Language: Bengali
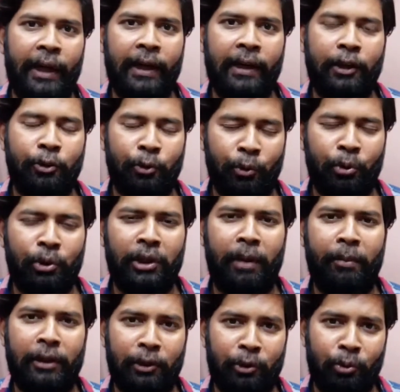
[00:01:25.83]
দেখাটা সত্যি
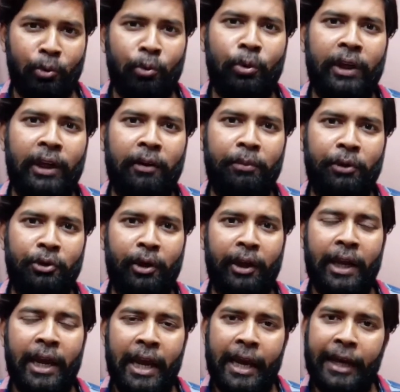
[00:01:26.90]
আমাদের দুঃখের বিষয়